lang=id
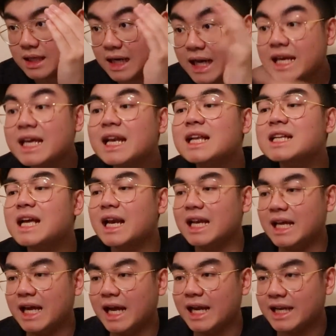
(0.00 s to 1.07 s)
kelahiran
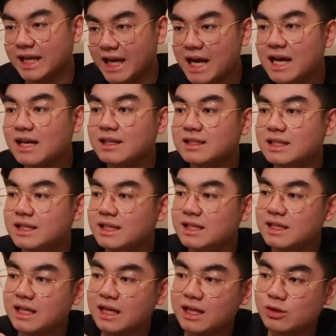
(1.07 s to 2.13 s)
kalian ya.
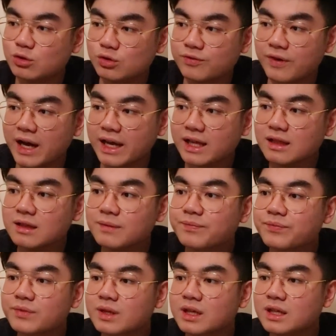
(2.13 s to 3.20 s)
Jadi kalian choose file,
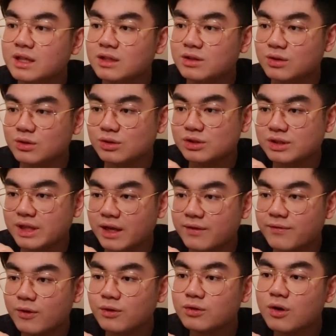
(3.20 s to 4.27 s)
terus
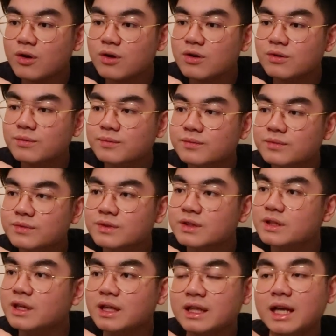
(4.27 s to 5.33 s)
take foto.
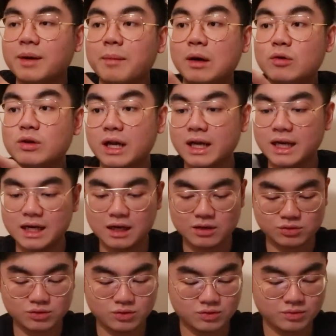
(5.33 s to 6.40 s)
Nah, baru kalian
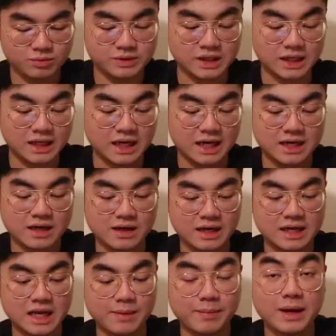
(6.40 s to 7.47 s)
langsung misalnya ada
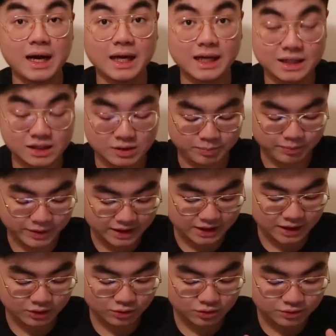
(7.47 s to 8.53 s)
ada apa kalian jepret
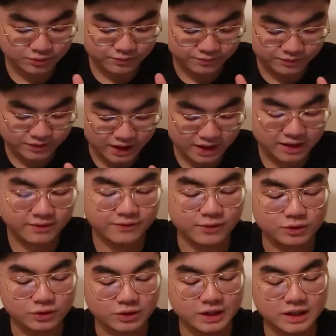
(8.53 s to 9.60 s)
gitu, take
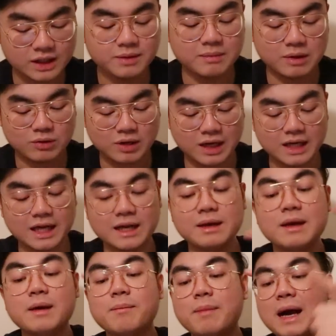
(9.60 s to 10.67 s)
foto gini baru
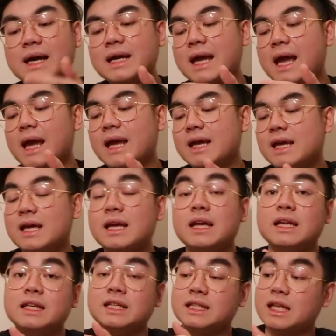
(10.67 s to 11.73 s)
kalian pakai.
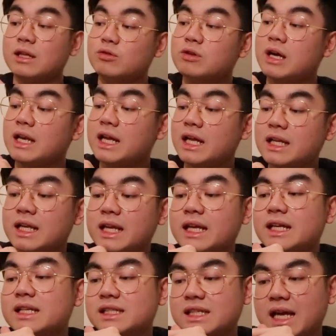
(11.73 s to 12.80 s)
Setelah itu kalian
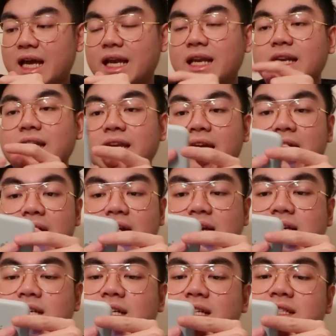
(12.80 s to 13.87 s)
klik send ya.
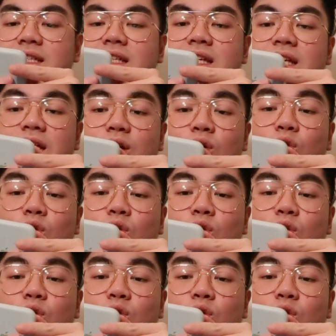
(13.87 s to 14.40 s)
Jadi